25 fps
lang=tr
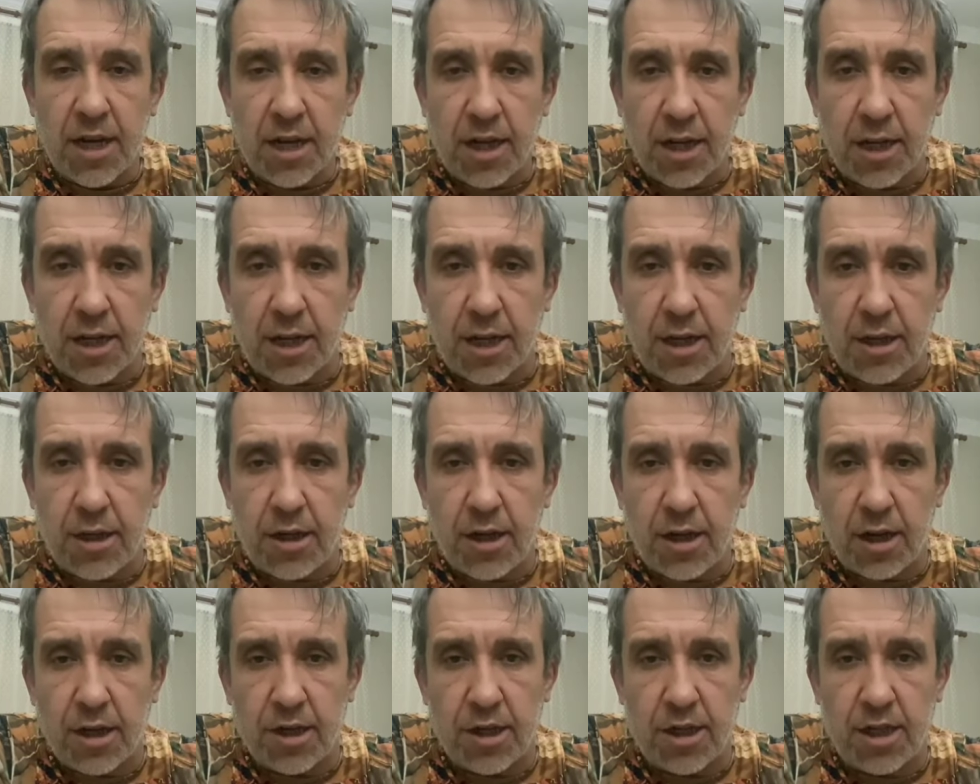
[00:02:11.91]

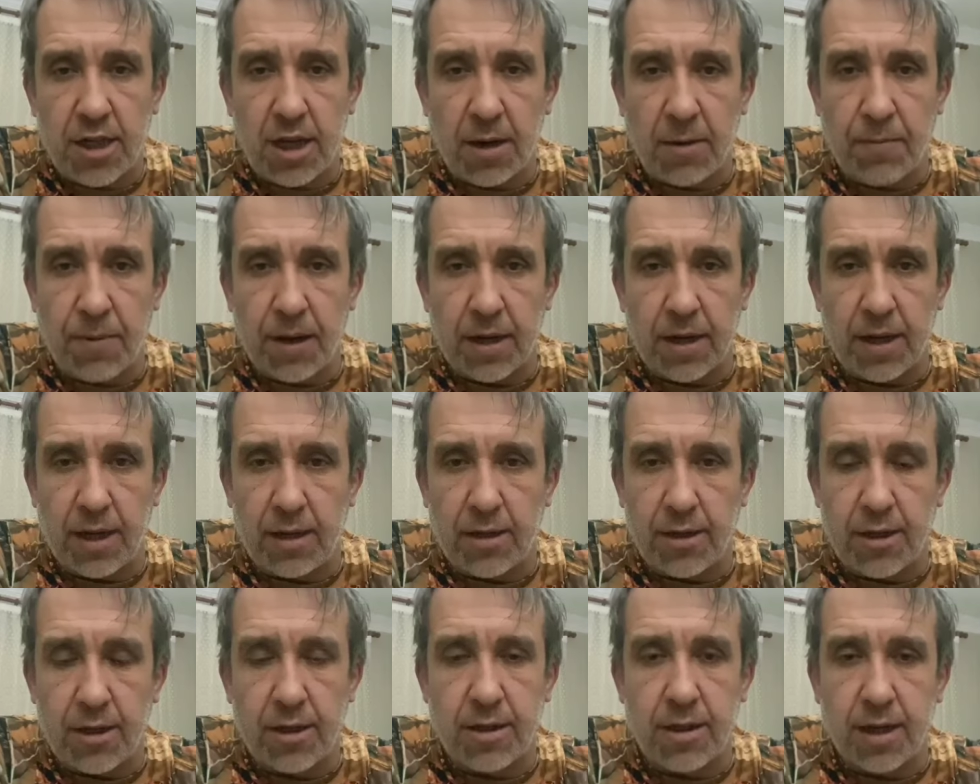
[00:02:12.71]
İkinci aşıyı yaparken
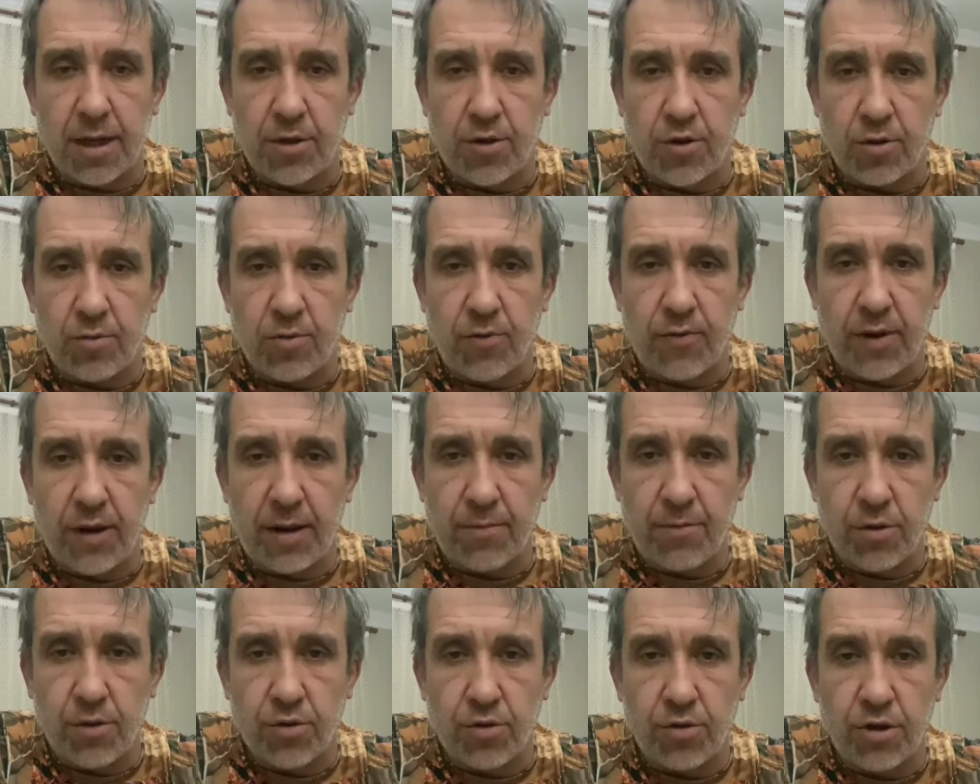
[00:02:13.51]
sitrak şurubu
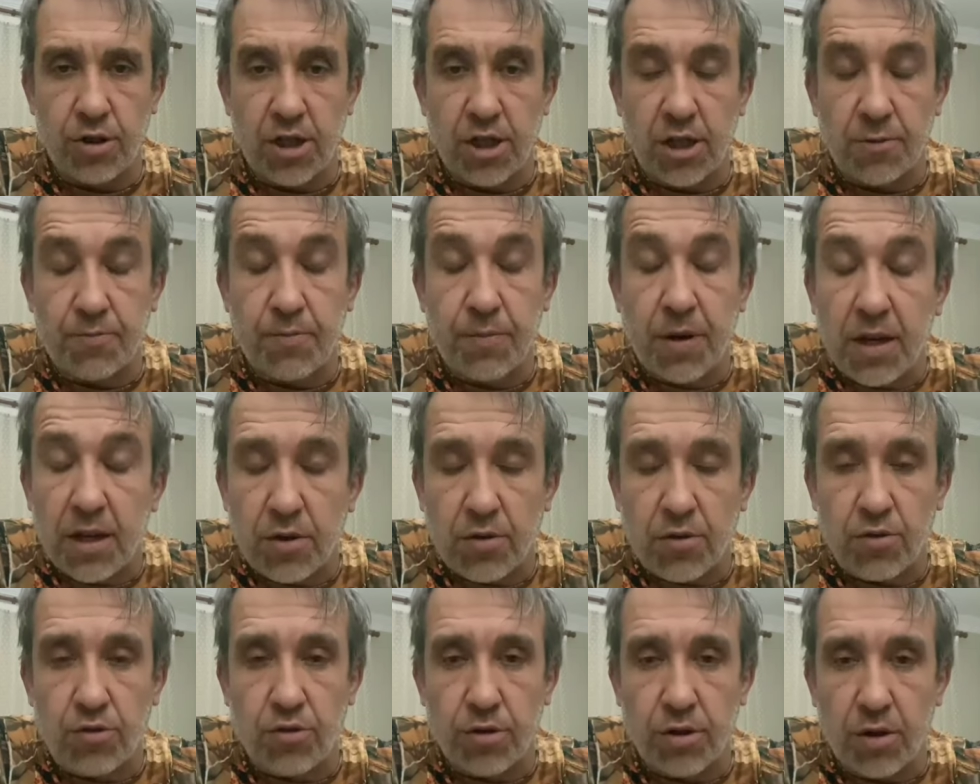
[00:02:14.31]
vermiyorsunuz. 45
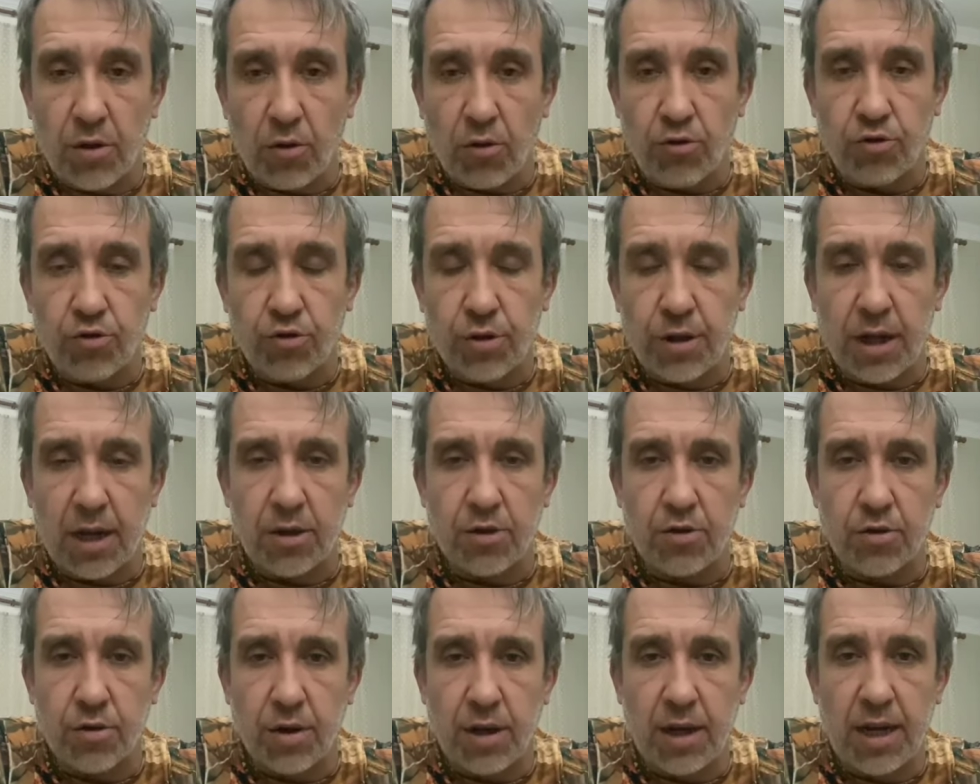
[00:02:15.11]
günlük olduktan
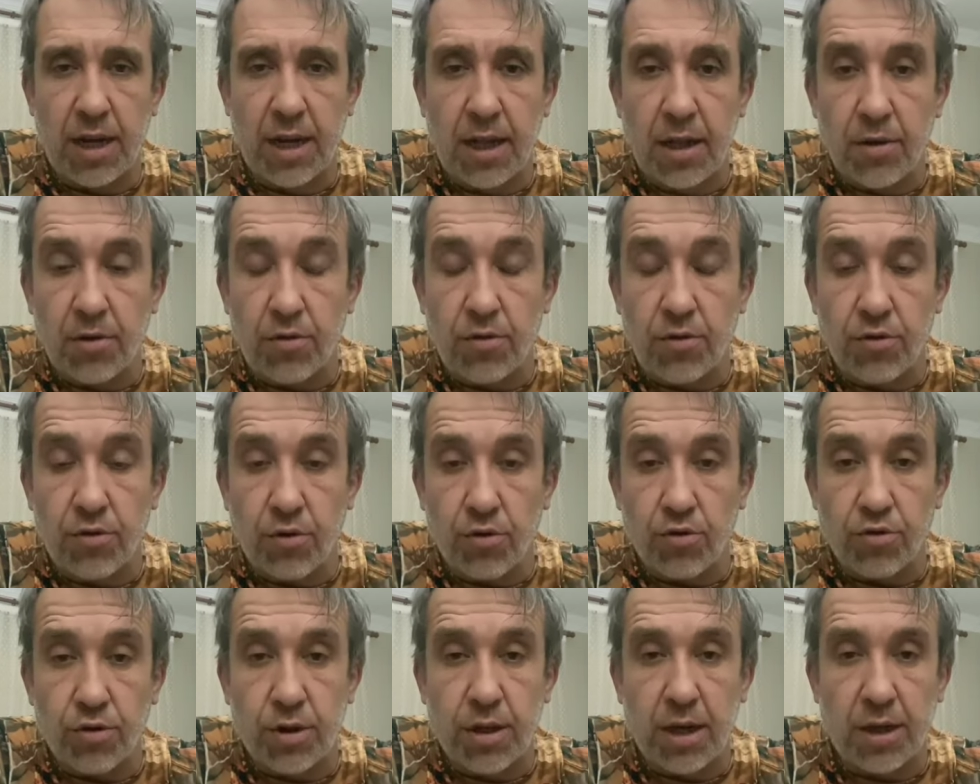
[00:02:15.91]
sonra 50 günlük
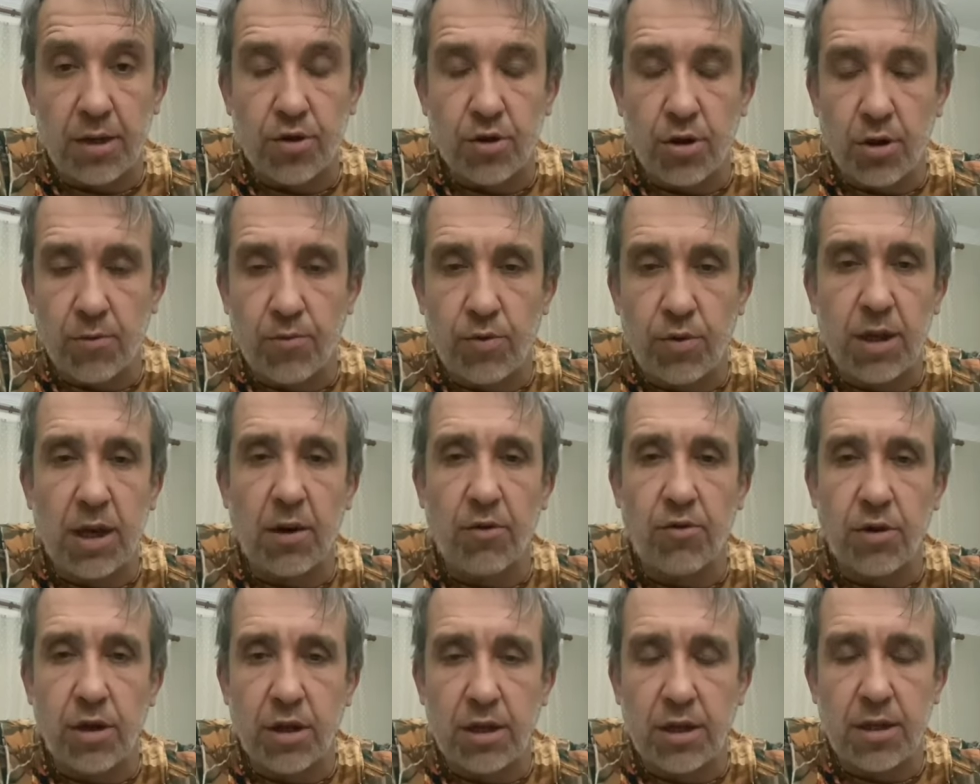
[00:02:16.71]
olduktan sonra bu
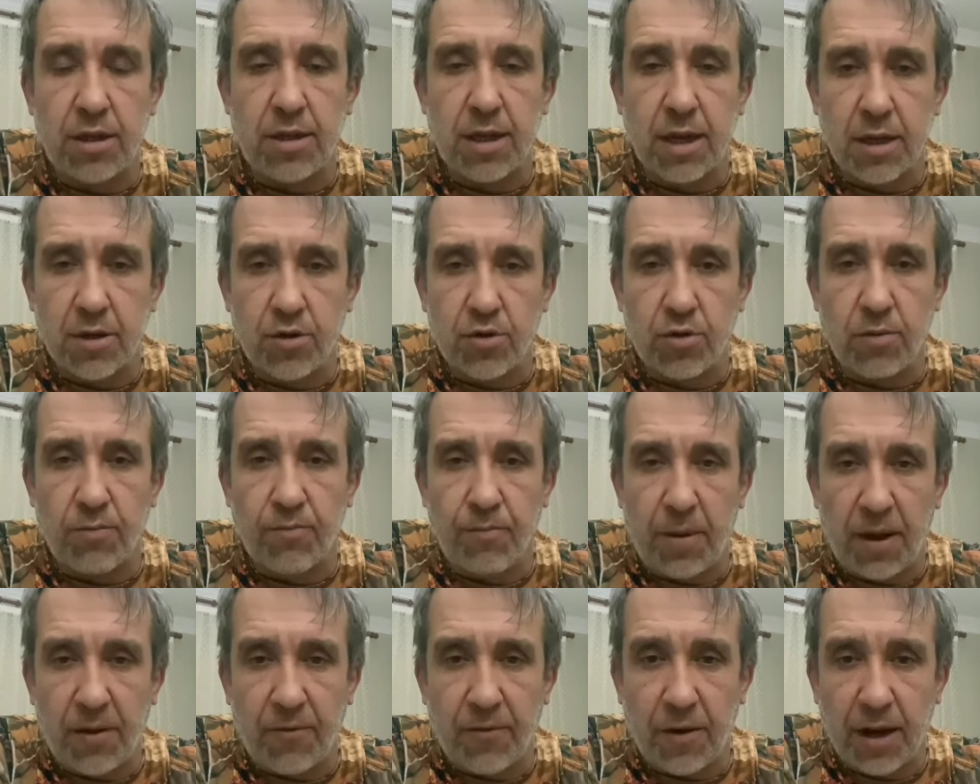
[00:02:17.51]
yavruya sitrak
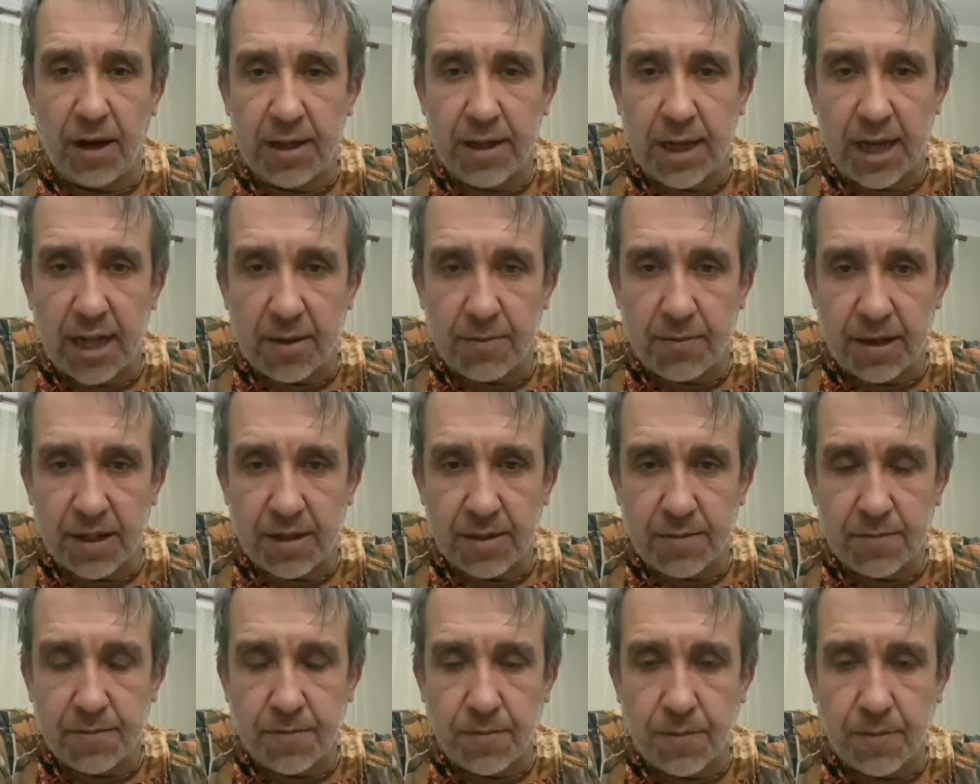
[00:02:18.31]
şurup pek fayda etmez.